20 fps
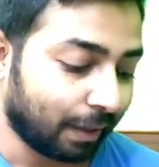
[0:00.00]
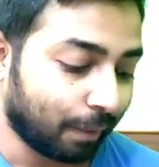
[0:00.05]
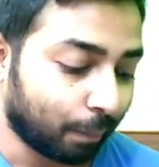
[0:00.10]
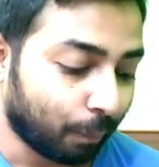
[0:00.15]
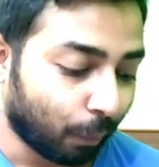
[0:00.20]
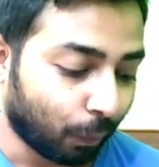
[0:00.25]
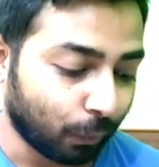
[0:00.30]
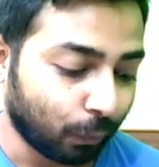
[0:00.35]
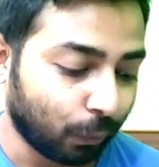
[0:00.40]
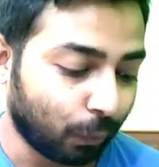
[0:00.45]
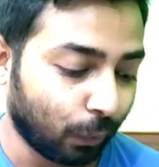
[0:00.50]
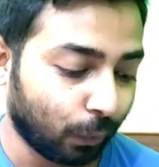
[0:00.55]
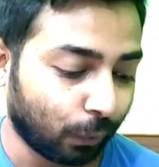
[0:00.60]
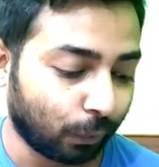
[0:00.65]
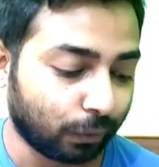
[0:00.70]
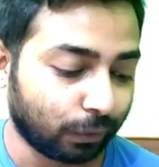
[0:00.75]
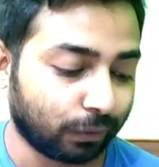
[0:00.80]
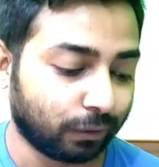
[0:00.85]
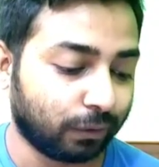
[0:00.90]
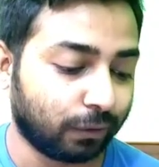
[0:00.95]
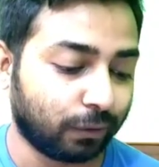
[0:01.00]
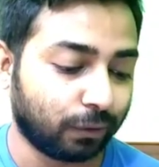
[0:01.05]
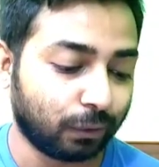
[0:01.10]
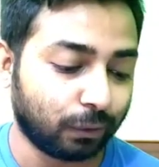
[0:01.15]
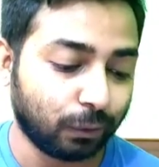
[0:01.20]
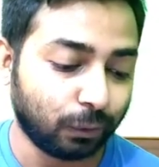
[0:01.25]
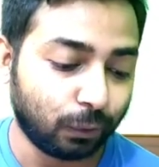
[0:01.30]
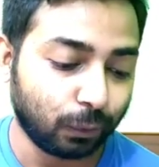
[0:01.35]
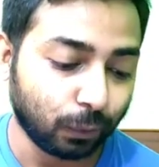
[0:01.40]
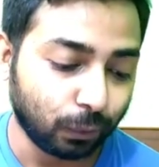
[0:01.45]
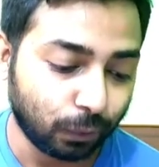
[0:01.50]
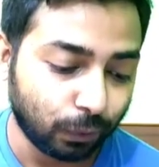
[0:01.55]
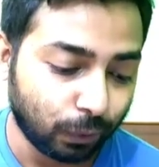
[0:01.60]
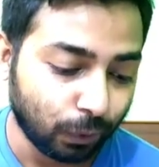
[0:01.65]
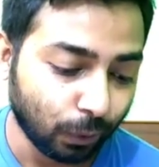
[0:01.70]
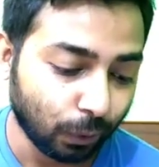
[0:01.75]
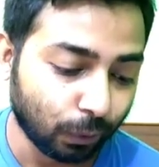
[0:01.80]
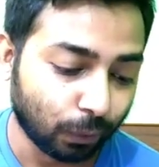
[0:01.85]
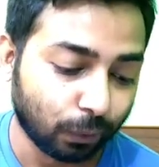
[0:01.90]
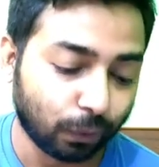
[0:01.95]
বন্ধন যুদ্ধ
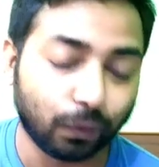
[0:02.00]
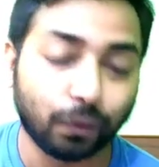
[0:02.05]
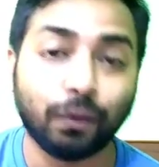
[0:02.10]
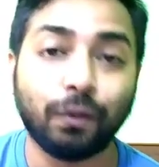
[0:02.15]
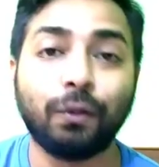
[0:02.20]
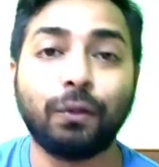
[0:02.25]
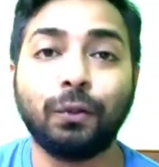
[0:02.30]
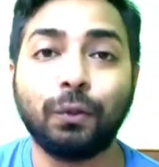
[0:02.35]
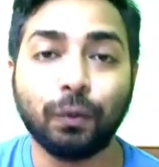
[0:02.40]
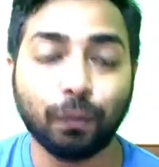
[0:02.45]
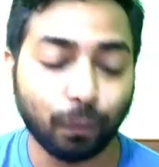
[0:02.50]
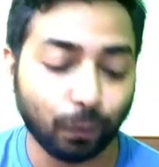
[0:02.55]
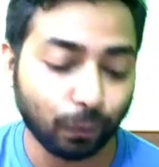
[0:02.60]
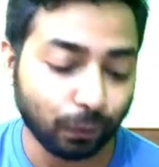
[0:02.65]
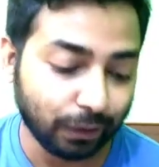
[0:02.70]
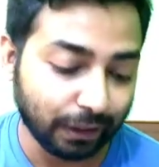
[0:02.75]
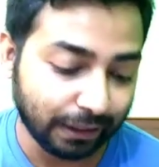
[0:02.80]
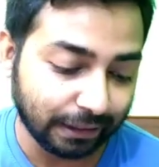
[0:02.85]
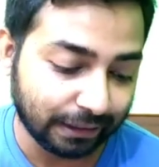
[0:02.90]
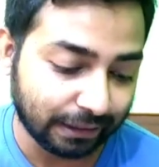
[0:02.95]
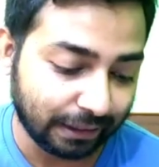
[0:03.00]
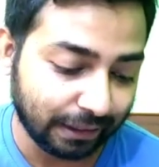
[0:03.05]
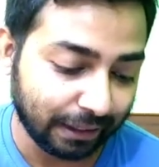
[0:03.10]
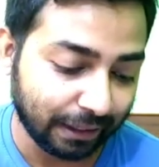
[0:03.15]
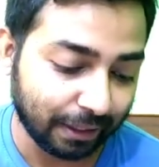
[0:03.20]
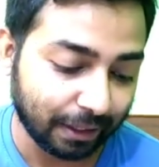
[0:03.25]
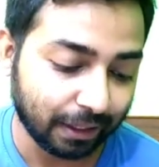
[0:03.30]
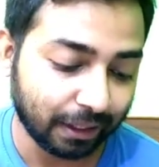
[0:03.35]
শুভদৃষ্টি